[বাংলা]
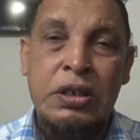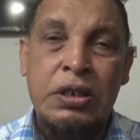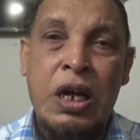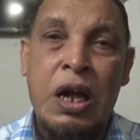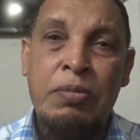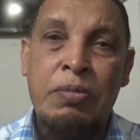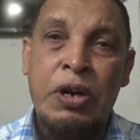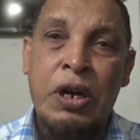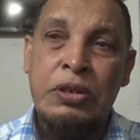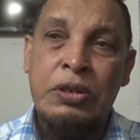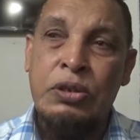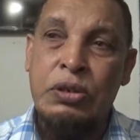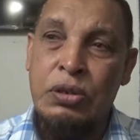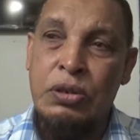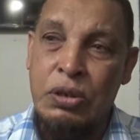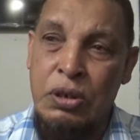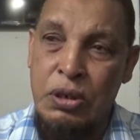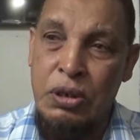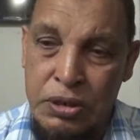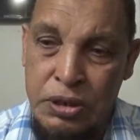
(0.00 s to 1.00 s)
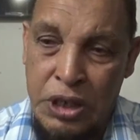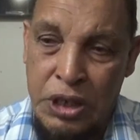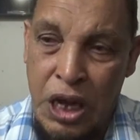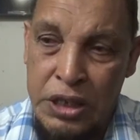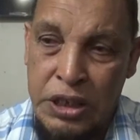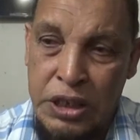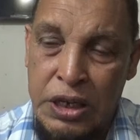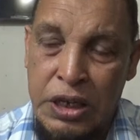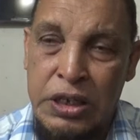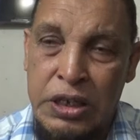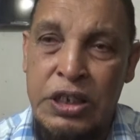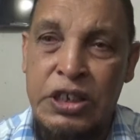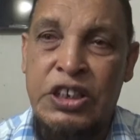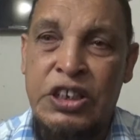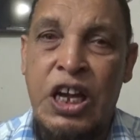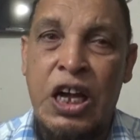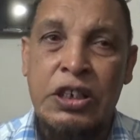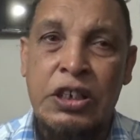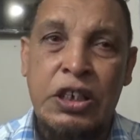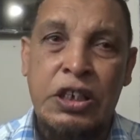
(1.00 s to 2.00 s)
যে আমরা সাঁতার কেটে
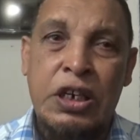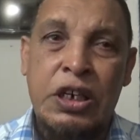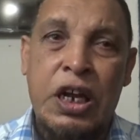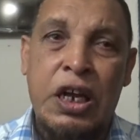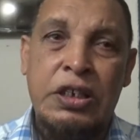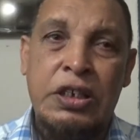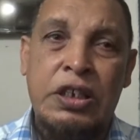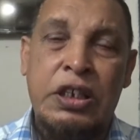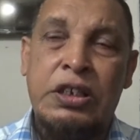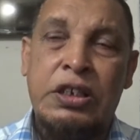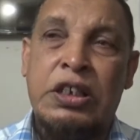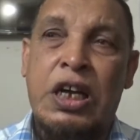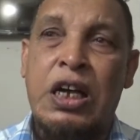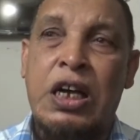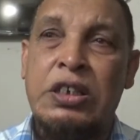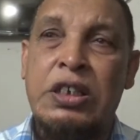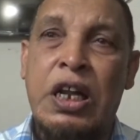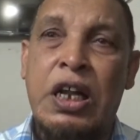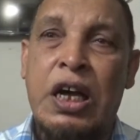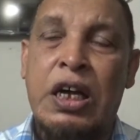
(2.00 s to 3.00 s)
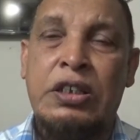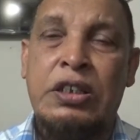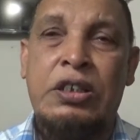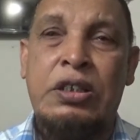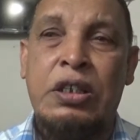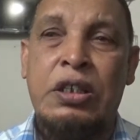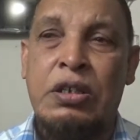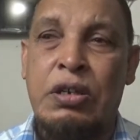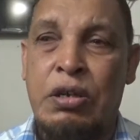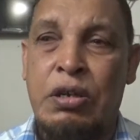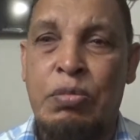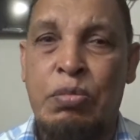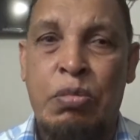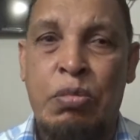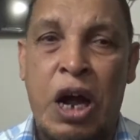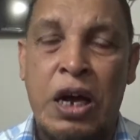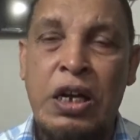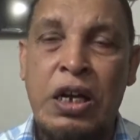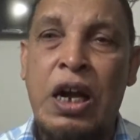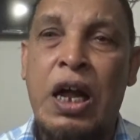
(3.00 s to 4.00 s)
জাহাজের গায়ে যে জাহাজ লাগাই
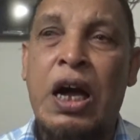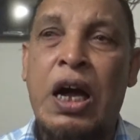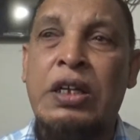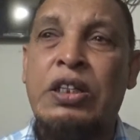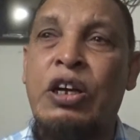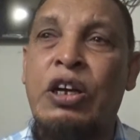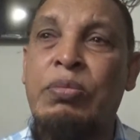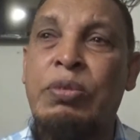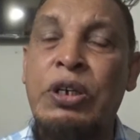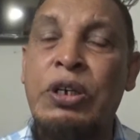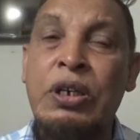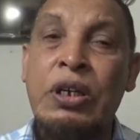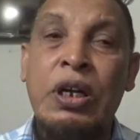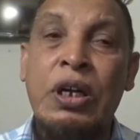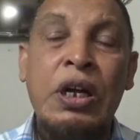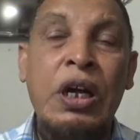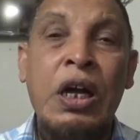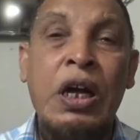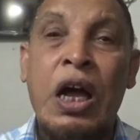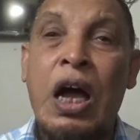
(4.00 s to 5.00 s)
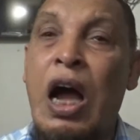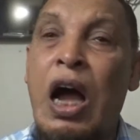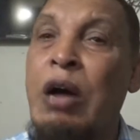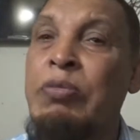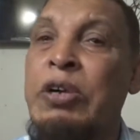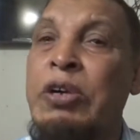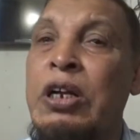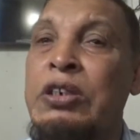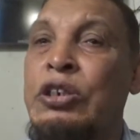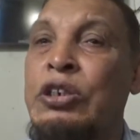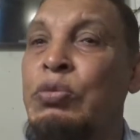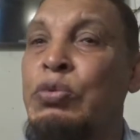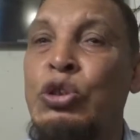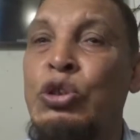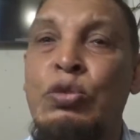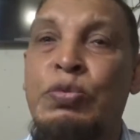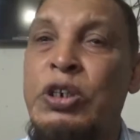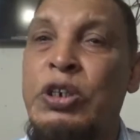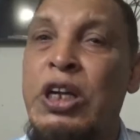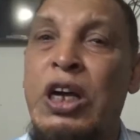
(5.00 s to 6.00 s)
মাইন লাগাইতে হবে আমরা
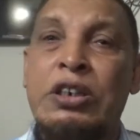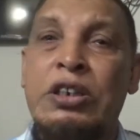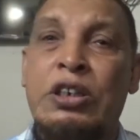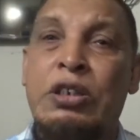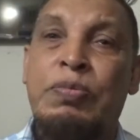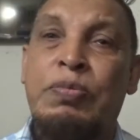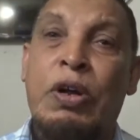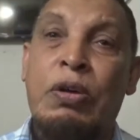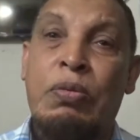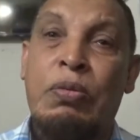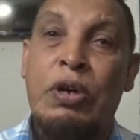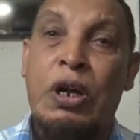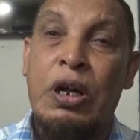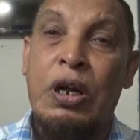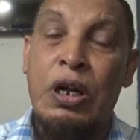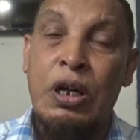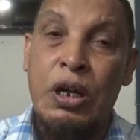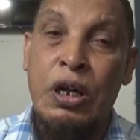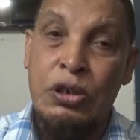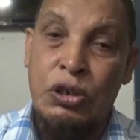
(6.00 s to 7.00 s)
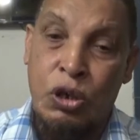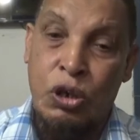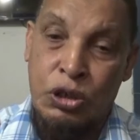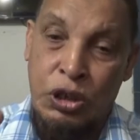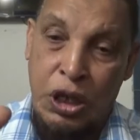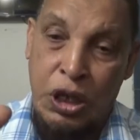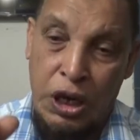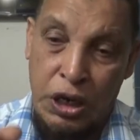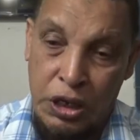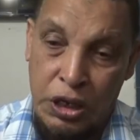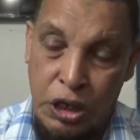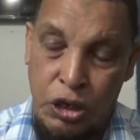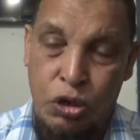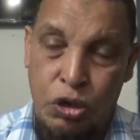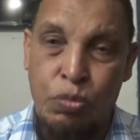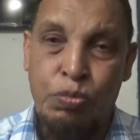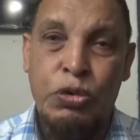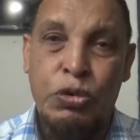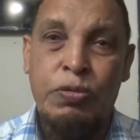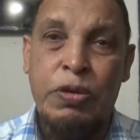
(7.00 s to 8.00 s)
জীবিত ফিরে আসতে পারবো না শতকরা
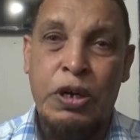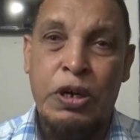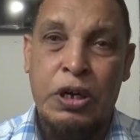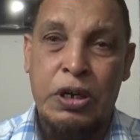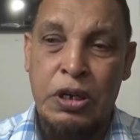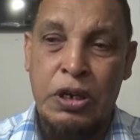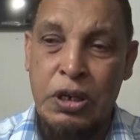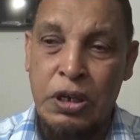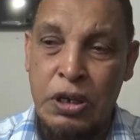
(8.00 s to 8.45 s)
নিরানব্বই ভাগ